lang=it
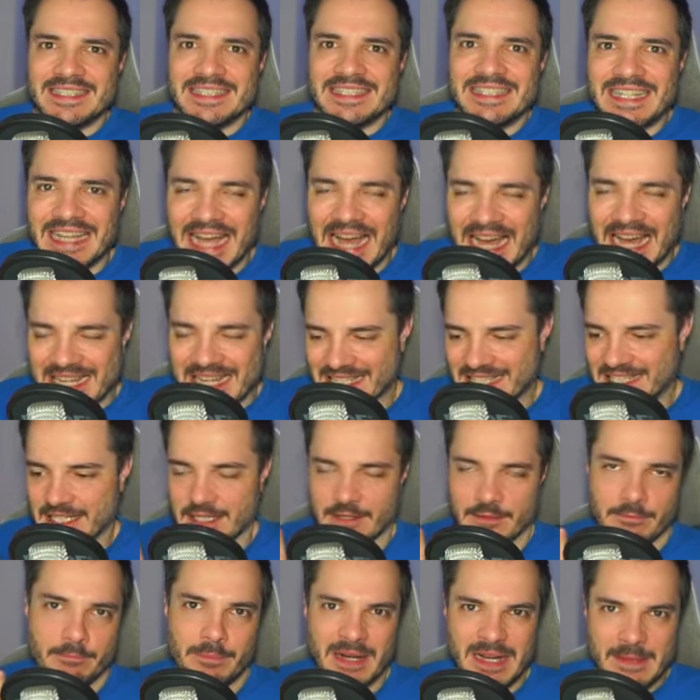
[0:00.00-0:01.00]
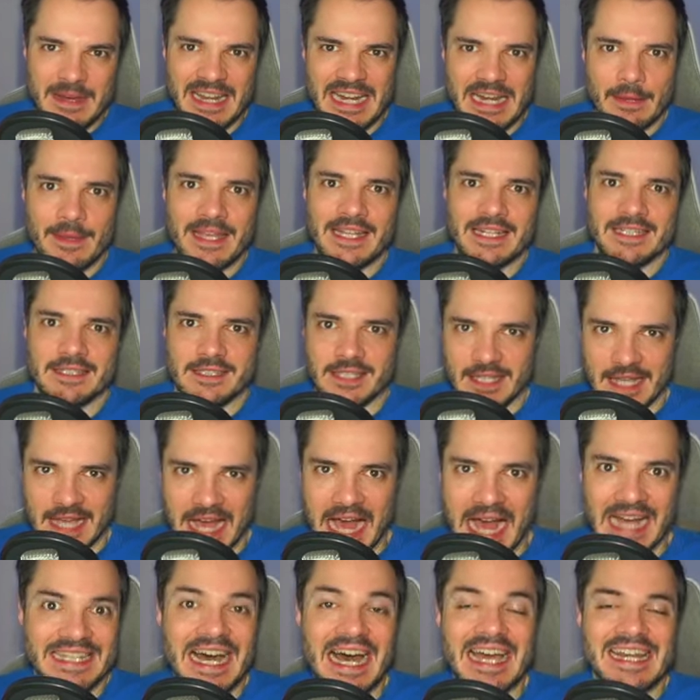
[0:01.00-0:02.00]
dedicarsi
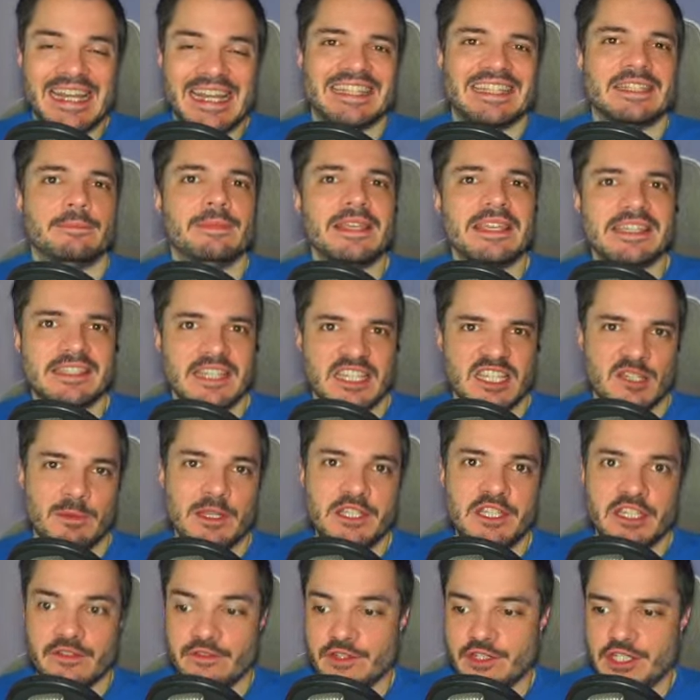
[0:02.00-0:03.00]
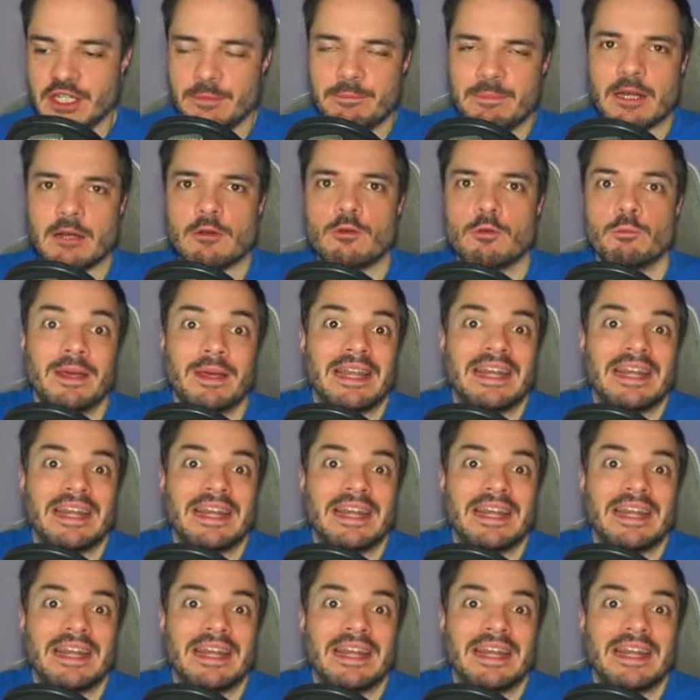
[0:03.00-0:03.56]
primariamente ad aree di business specifici per,